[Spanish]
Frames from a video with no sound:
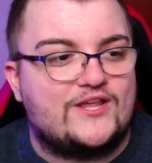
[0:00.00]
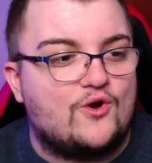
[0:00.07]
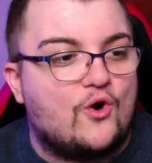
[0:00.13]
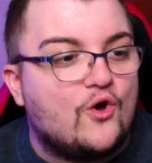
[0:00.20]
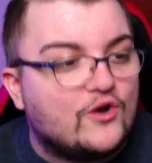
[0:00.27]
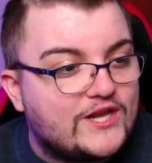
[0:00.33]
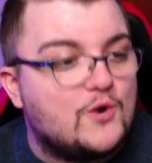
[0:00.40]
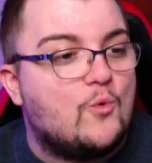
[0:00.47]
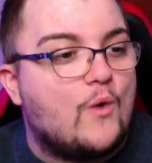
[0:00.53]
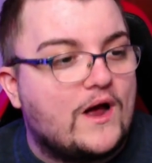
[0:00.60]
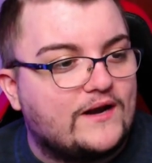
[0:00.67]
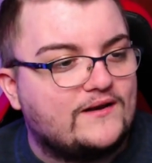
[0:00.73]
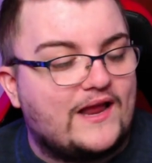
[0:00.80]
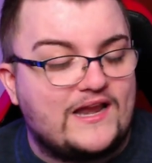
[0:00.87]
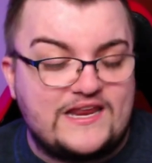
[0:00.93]
the Only
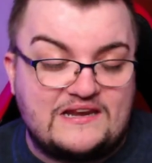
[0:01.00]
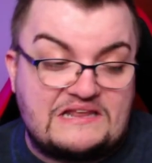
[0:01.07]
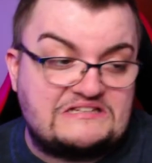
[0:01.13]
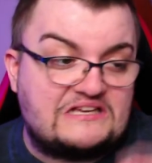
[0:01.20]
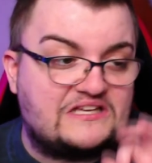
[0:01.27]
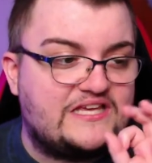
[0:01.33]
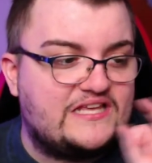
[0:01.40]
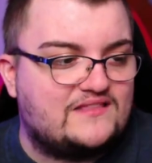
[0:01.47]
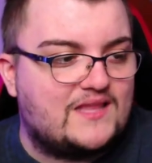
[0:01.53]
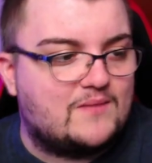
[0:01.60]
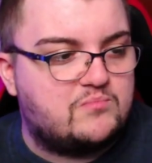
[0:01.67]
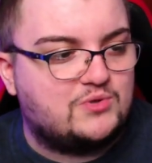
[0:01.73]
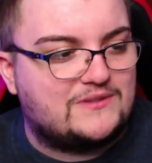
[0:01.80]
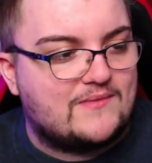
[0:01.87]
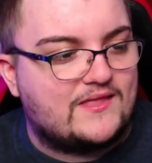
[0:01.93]
One, el inglés aquí de
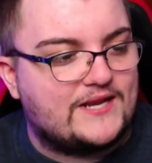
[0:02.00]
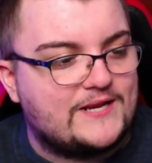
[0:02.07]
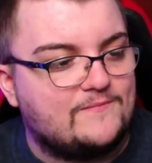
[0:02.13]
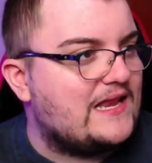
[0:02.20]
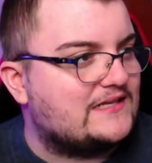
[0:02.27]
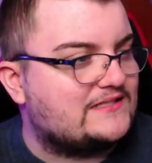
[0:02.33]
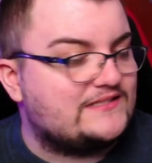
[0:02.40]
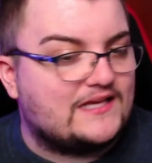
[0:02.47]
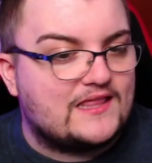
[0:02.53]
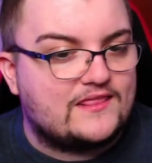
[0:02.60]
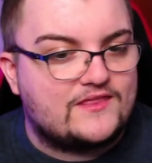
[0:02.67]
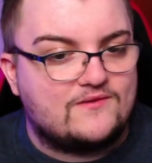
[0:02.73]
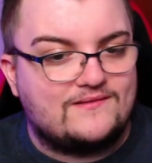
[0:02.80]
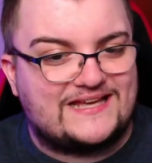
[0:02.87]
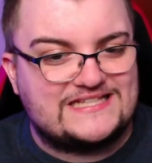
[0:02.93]
puta madre. Y la siguiente
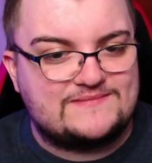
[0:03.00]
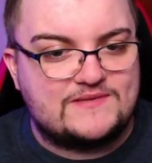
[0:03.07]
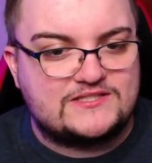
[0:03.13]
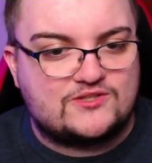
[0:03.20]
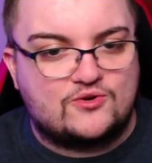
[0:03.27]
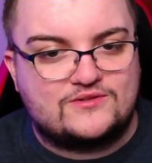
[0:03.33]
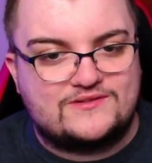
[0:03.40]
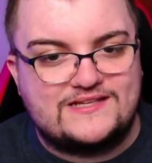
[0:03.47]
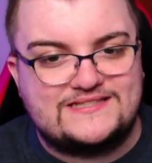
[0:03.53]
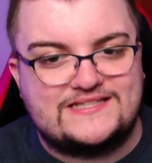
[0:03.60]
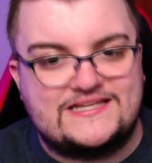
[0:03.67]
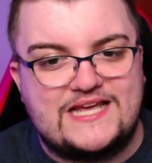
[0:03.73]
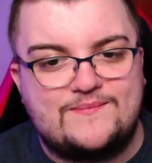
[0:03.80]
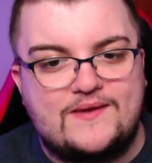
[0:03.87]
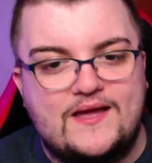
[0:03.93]
canción, que es más corta,
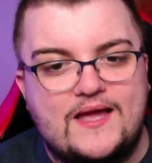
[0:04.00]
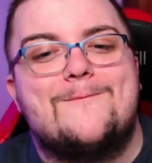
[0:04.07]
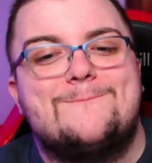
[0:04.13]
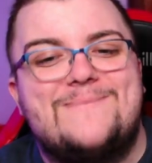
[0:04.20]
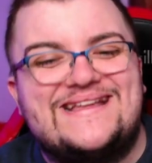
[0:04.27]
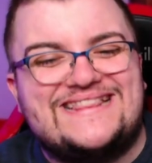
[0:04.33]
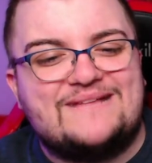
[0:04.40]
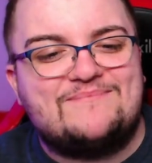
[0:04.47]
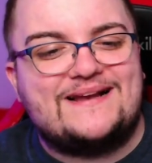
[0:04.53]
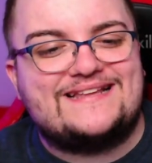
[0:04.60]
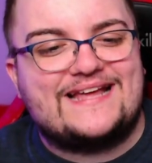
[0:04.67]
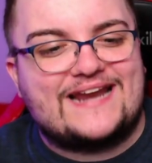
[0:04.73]
se llama Vete pa'l